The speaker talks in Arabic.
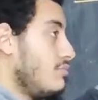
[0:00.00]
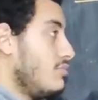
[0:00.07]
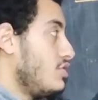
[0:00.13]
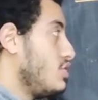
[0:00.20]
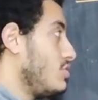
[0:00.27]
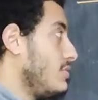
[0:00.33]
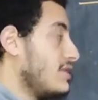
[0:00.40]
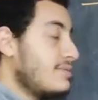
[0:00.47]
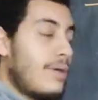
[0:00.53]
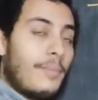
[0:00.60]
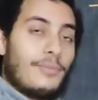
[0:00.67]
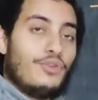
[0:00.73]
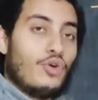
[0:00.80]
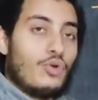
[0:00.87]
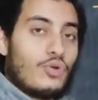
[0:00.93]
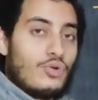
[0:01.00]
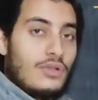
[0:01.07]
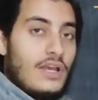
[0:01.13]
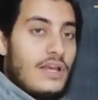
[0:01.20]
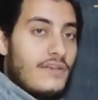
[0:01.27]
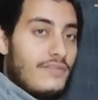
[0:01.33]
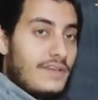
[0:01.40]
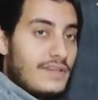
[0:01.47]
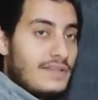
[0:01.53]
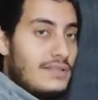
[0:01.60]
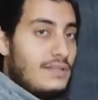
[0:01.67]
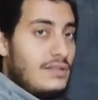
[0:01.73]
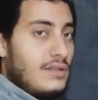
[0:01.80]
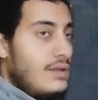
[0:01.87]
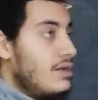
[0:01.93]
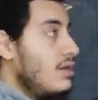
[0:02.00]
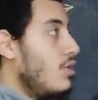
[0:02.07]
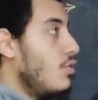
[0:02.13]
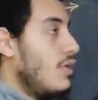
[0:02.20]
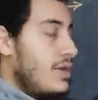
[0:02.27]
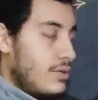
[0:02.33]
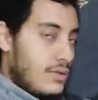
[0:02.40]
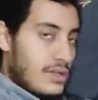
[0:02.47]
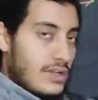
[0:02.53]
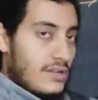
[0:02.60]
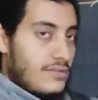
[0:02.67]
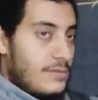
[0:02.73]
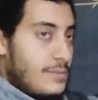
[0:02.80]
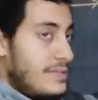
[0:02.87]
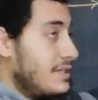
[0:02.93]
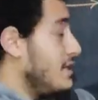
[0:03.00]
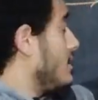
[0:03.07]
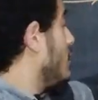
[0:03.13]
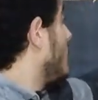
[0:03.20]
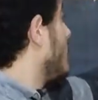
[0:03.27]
مش بيسمح بالدوران فيكسد هو هيقول لك كده في المساله